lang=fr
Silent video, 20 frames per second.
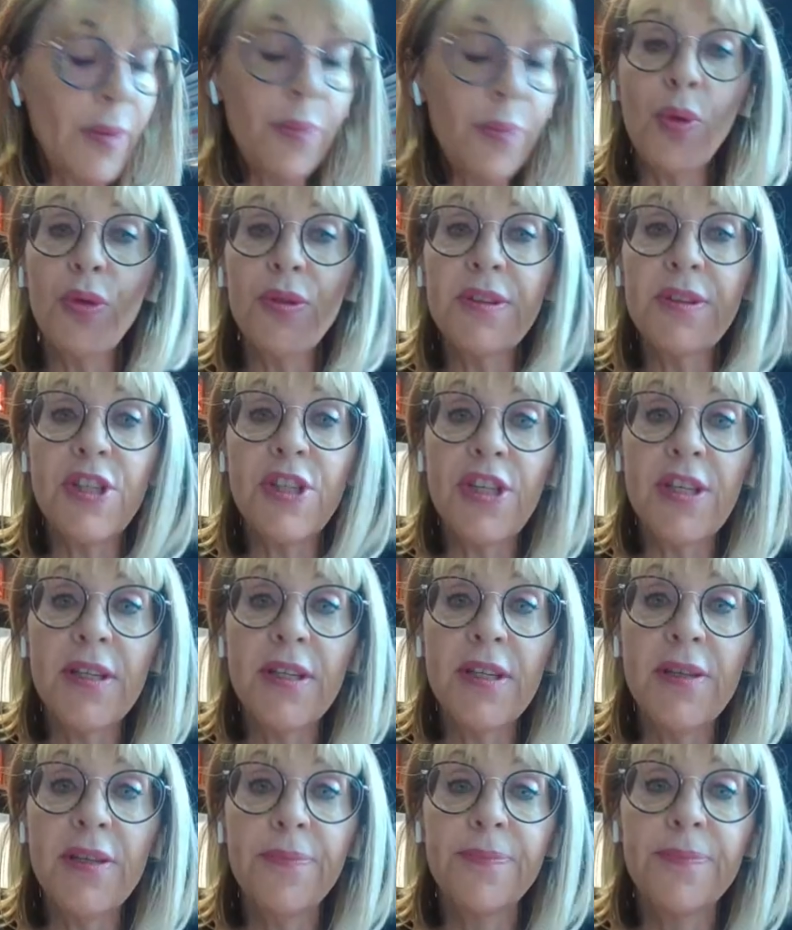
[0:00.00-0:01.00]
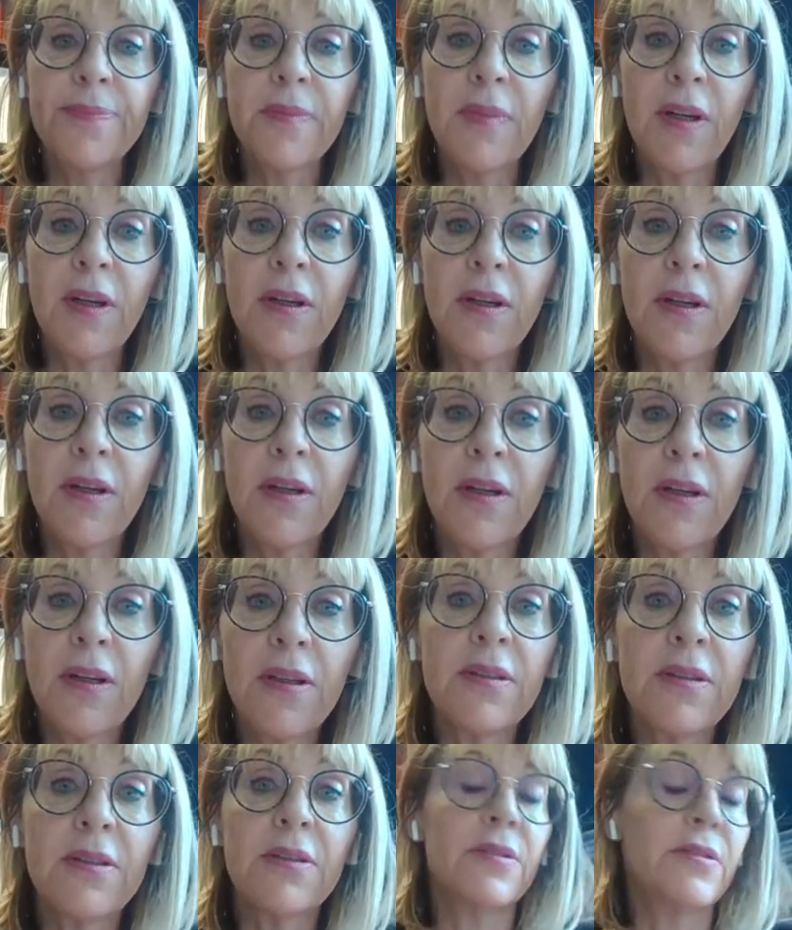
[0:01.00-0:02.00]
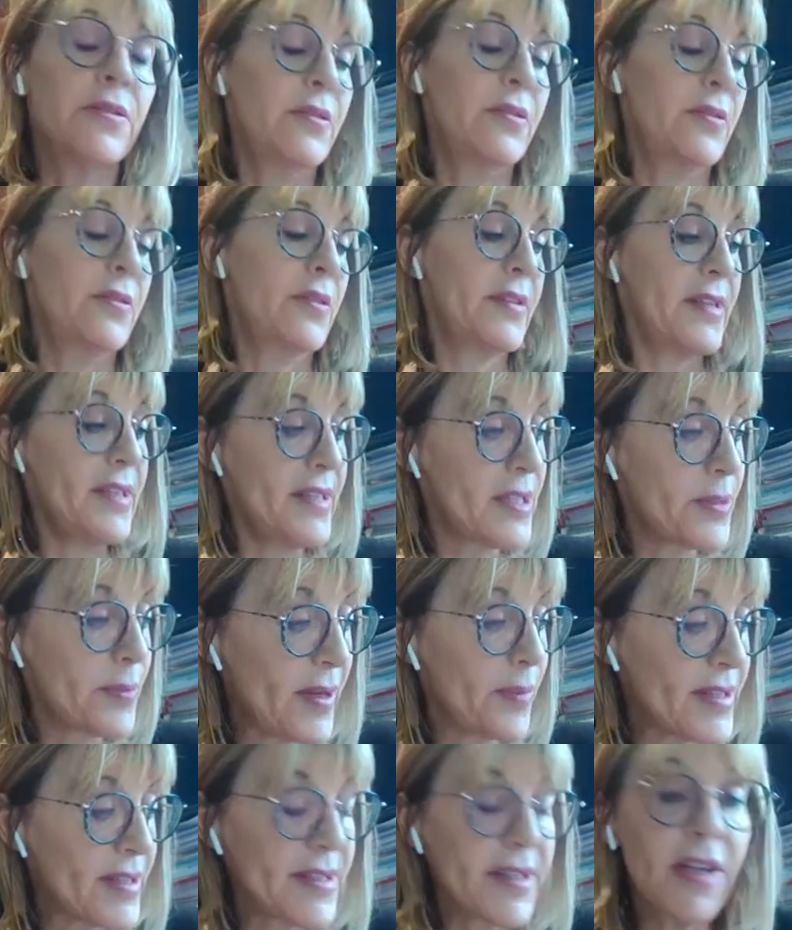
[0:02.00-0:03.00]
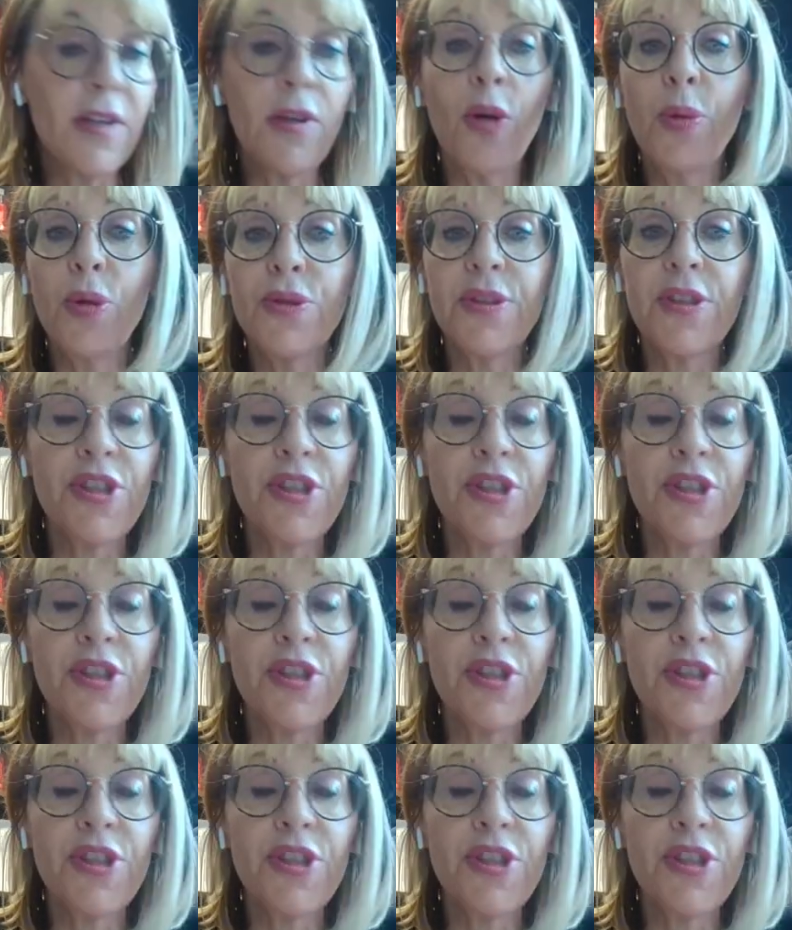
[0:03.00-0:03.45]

on va protéger euh, ces espaces.